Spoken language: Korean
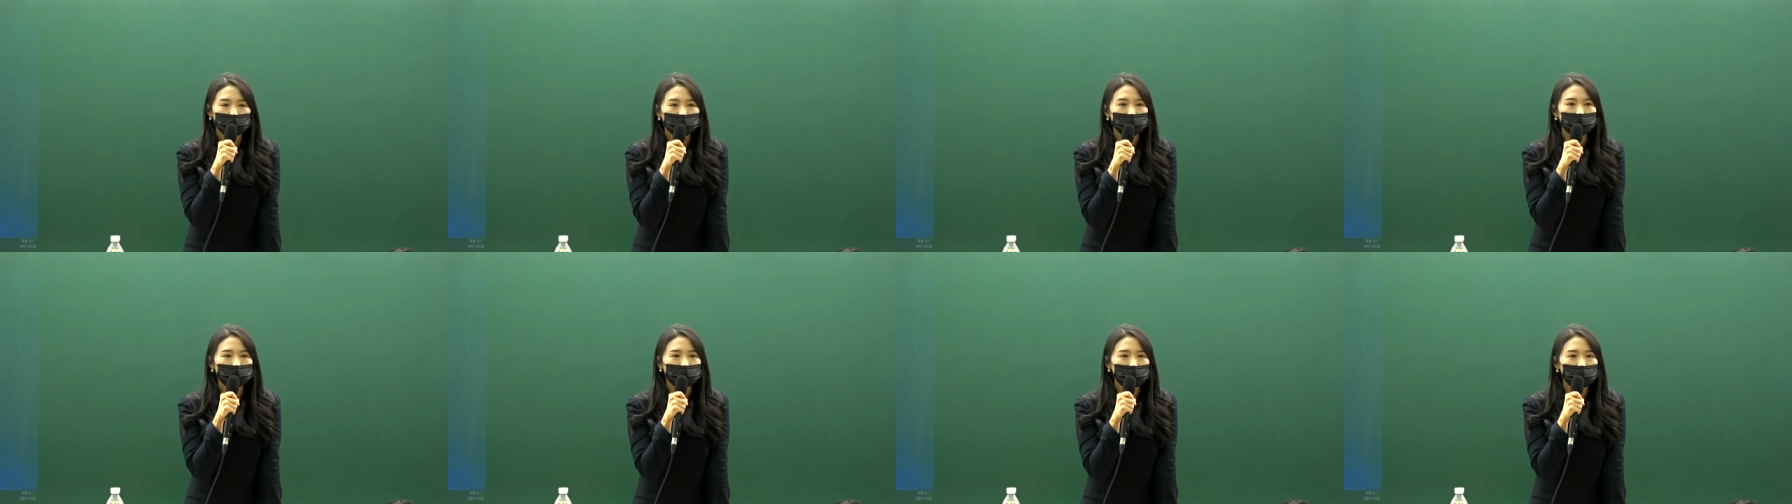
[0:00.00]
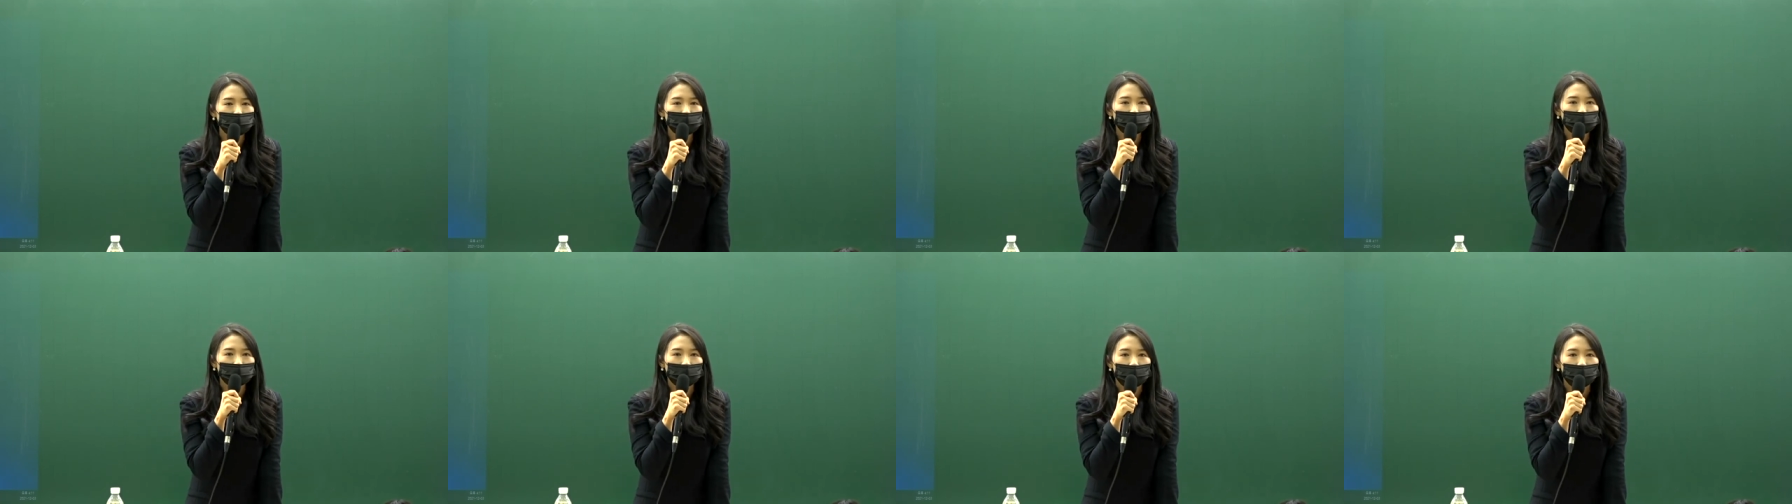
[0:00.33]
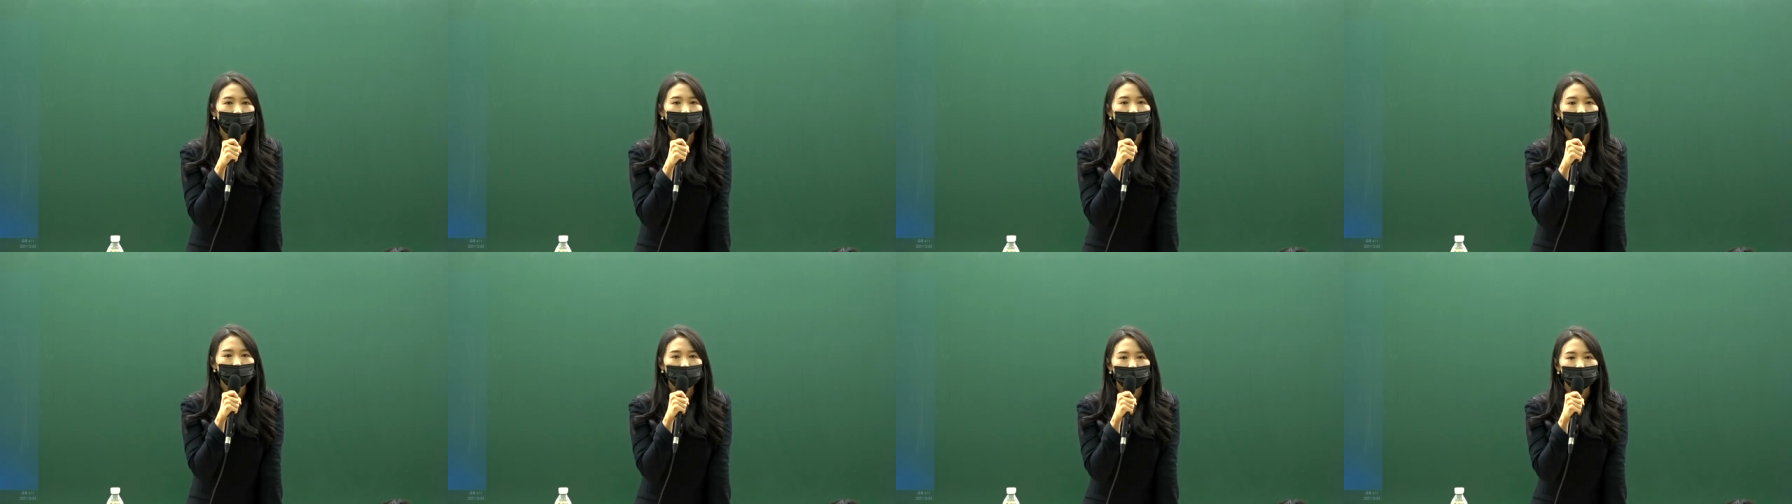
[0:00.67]
트렌드가 안
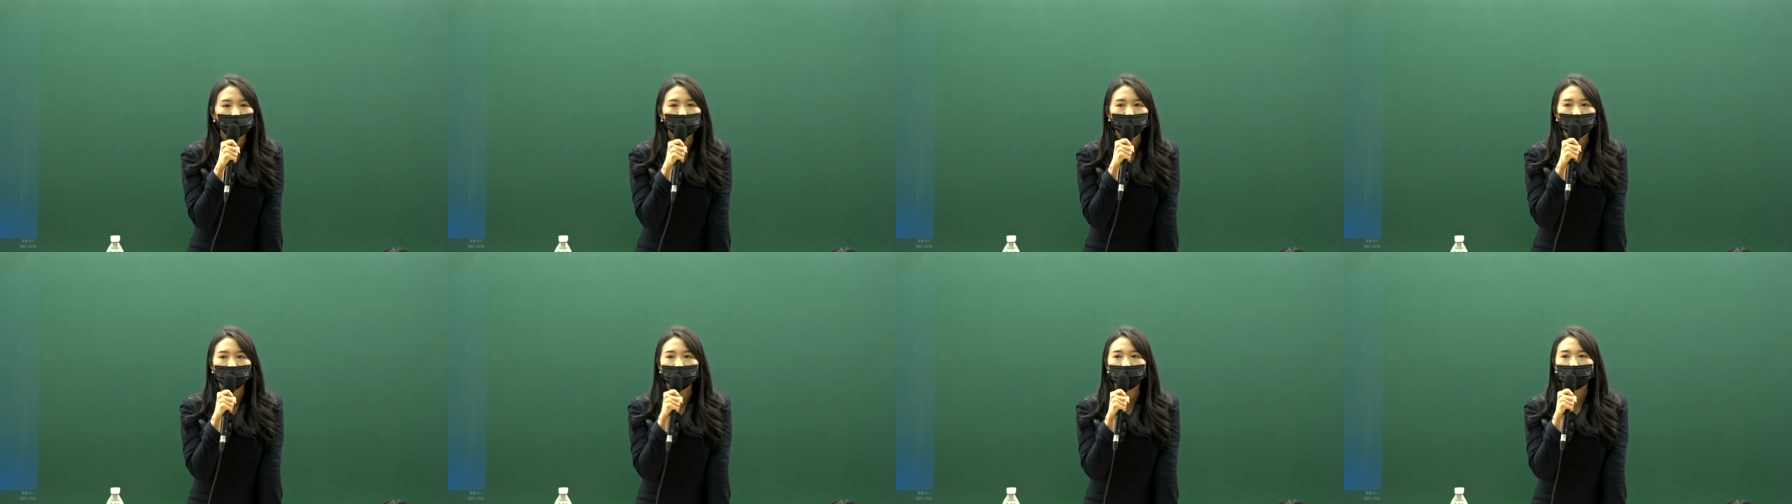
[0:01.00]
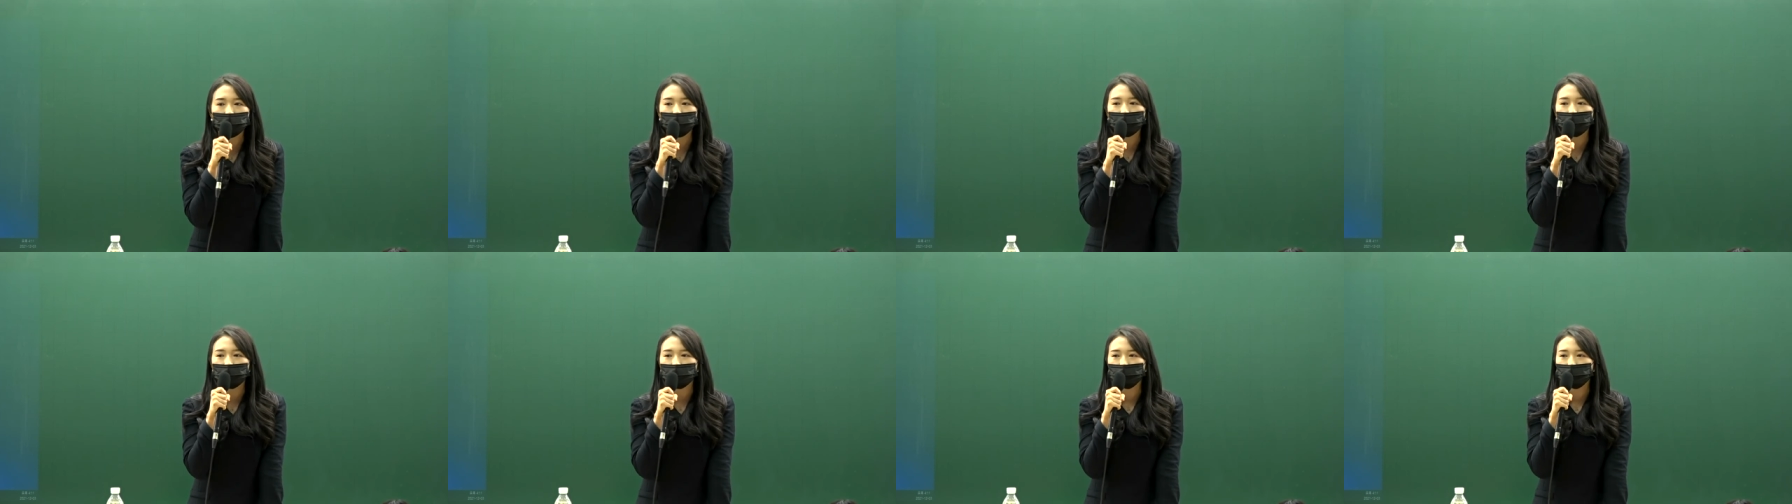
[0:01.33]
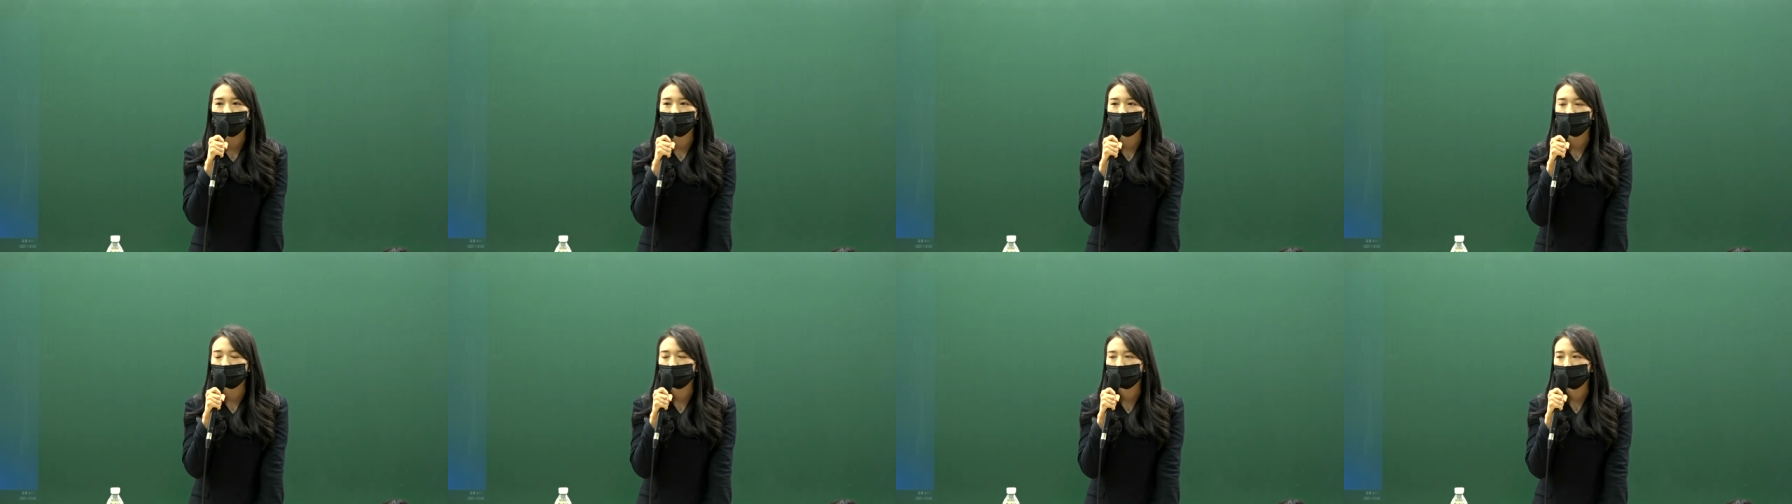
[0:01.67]
맞다고 생각
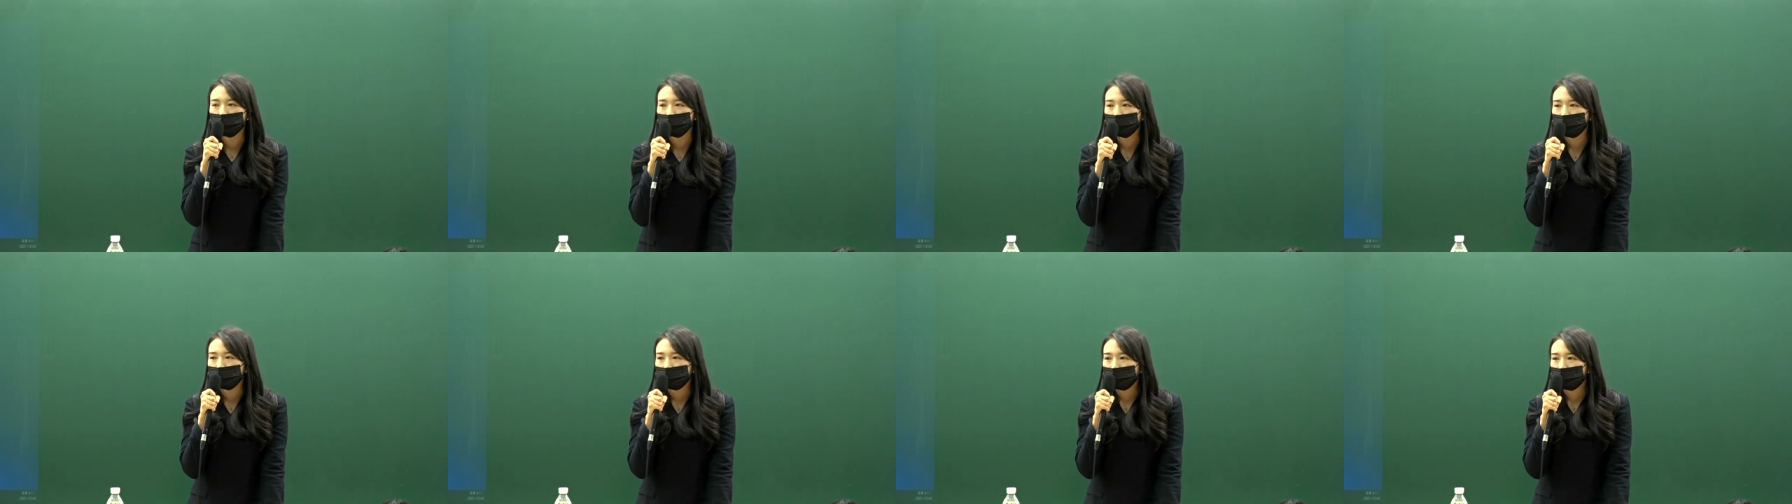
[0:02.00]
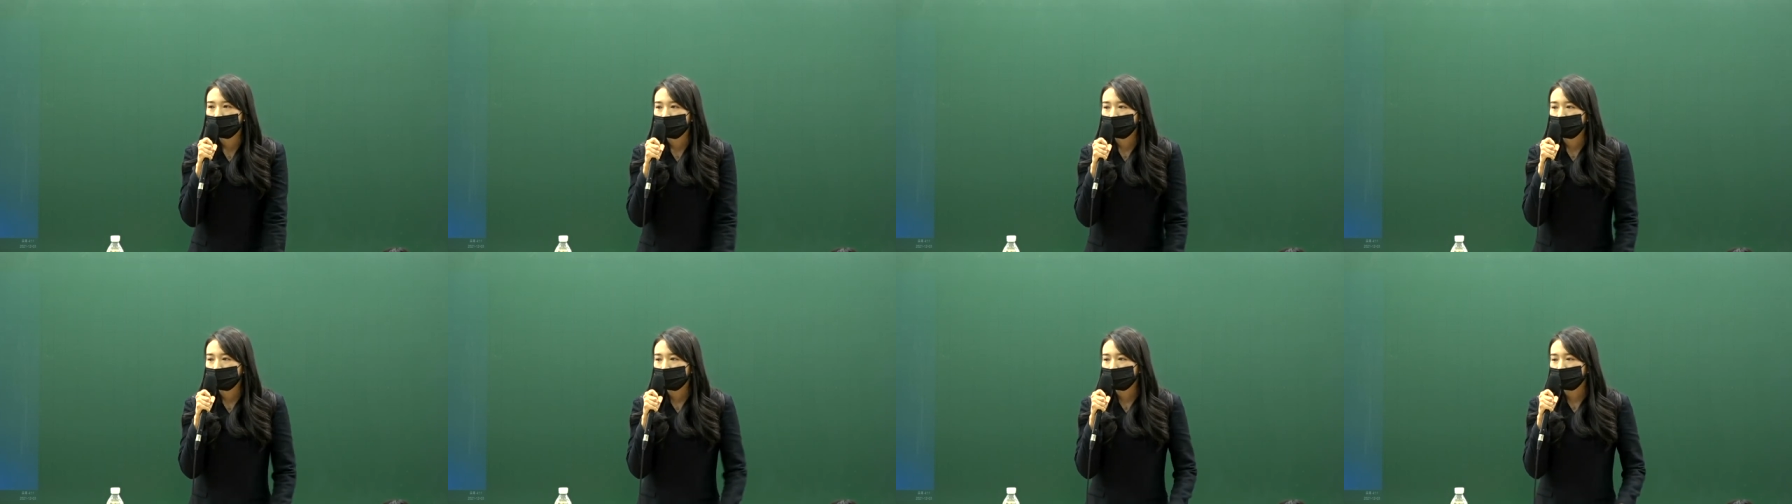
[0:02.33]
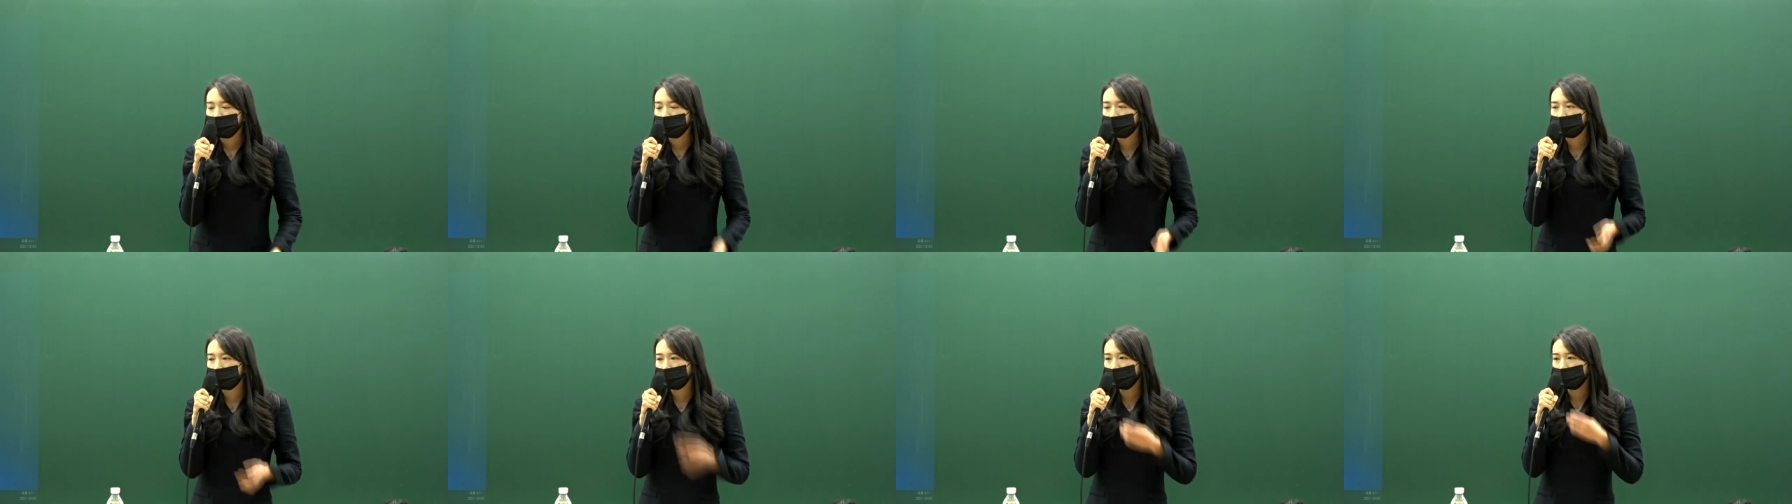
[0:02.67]

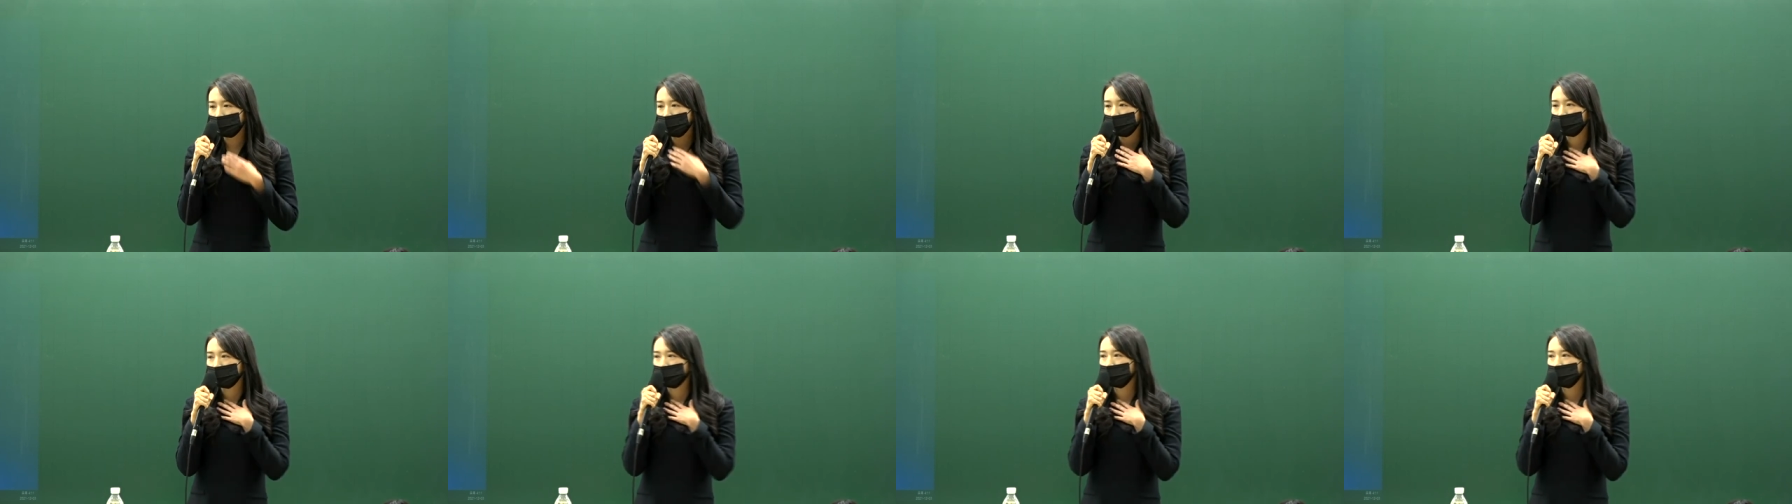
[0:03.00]
제가 뭐라고